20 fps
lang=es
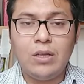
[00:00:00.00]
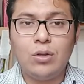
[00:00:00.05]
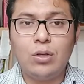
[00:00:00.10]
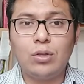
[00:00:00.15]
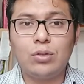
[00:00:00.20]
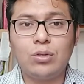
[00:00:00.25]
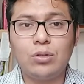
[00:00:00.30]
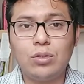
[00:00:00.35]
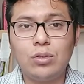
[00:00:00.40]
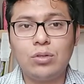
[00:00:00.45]

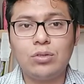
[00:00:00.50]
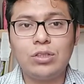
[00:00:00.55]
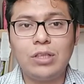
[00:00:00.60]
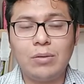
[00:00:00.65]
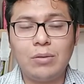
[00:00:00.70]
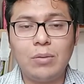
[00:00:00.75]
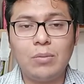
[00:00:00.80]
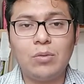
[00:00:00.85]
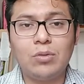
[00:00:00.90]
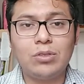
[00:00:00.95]
Nosotros
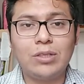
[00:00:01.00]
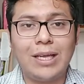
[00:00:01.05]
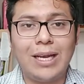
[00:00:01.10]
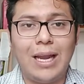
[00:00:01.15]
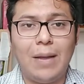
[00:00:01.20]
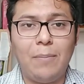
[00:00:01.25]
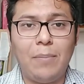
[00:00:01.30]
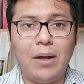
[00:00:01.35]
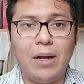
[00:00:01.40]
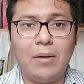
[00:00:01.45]
sabemos que
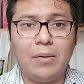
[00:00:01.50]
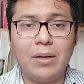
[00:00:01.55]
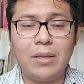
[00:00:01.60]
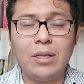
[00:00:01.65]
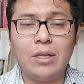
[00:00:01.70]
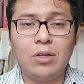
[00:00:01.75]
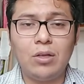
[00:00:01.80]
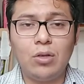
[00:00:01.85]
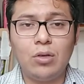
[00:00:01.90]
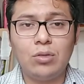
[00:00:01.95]
la palabra
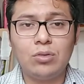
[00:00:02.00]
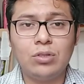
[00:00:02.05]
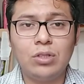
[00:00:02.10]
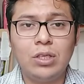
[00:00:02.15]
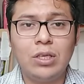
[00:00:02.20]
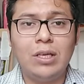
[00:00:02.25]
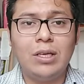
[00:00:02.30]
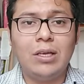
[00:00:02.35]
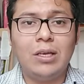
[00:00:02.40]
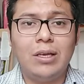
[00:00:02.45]
de Dios
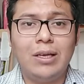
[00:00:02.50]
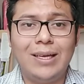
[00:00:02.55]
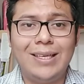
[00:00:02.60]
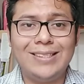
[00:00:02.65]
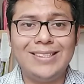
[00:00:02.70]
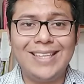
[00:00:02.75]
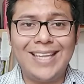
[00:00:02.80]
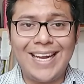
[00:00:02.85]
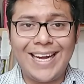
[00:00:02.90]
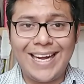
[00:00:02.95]

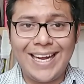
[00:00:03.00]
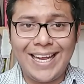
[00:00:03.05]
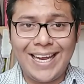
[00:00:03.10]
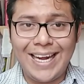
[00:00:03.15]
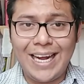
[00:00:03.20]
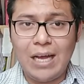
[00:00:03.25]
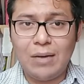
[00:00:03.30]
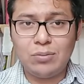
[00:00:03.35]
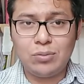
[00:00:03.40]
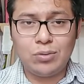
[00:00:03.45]
es la
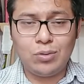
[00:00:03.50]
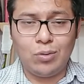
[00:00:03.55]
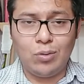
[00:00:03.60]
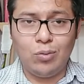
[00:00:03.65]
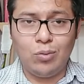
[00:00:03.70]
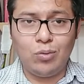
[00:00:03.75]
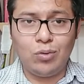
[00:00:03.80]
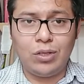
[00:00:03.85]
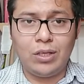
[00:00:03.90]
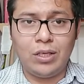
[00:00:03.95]
regla
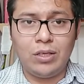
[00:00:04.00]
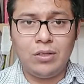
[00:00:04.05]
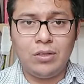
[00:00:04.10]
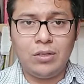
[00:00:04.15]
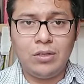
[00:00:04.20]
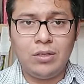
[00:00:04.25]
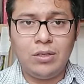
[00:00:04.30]
absoluta.